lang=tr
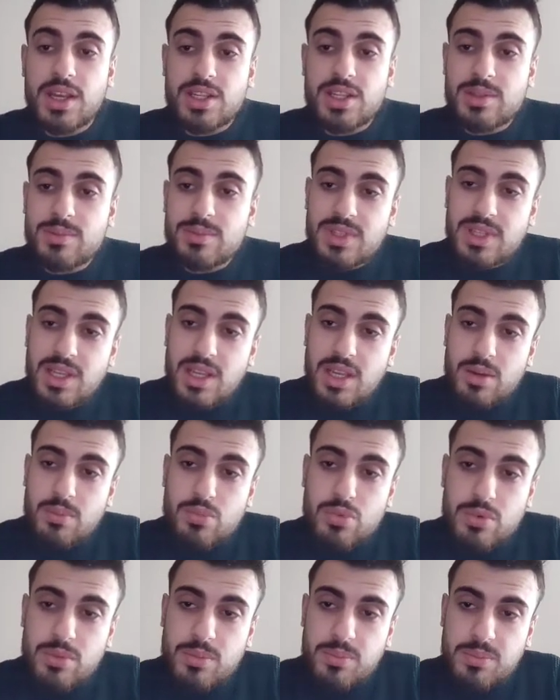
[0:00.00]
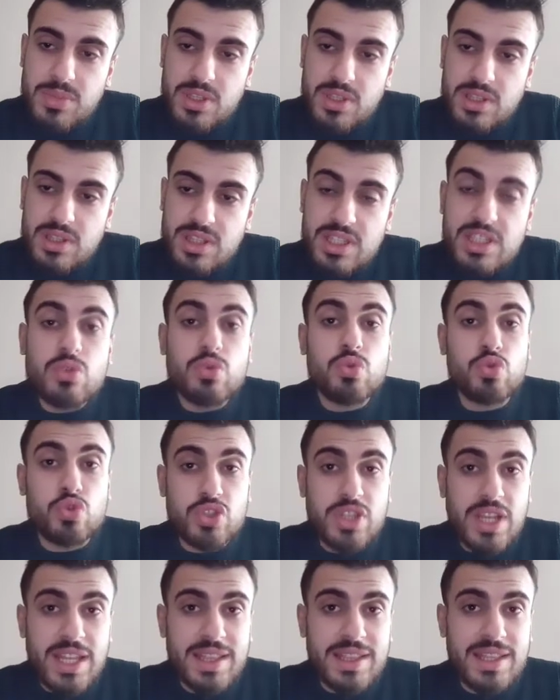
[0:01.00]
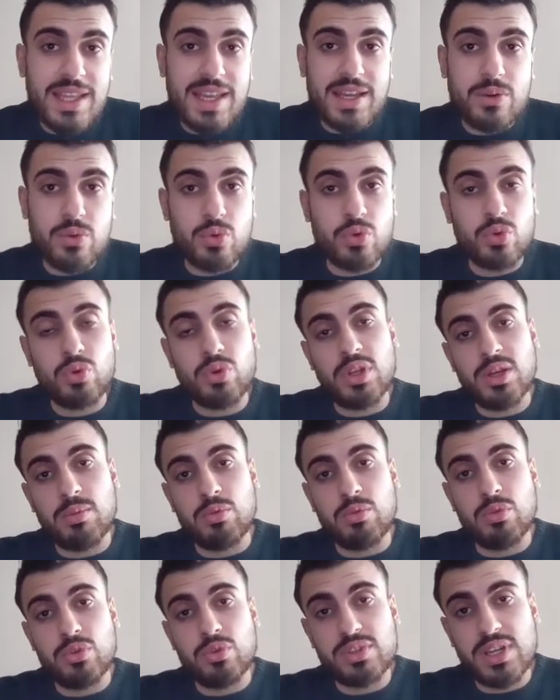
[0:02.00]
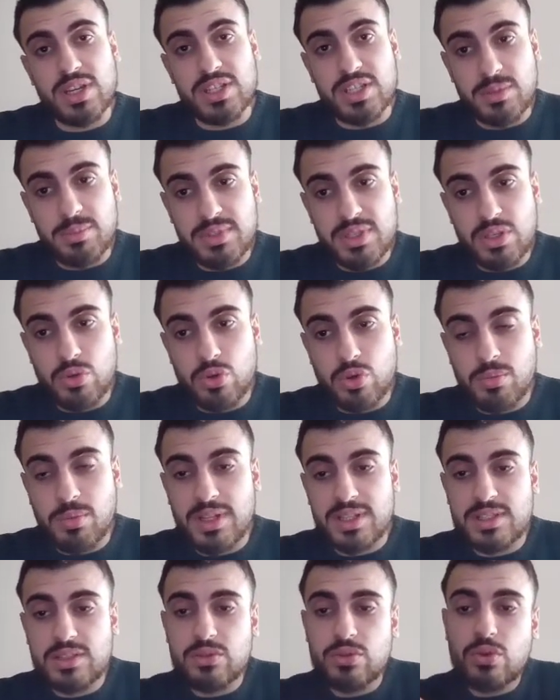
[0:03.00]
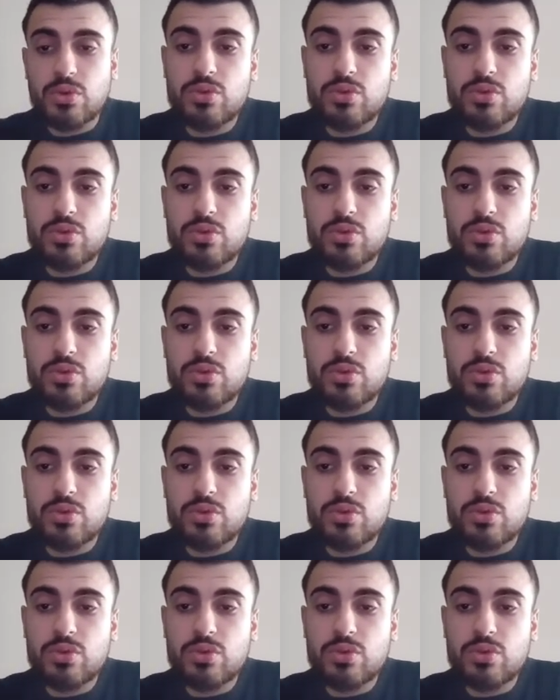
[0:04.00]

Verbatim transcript: Şimdi bu bir dik üçgende uygulayabiliyoruz sadece Pisagor bağıntısını.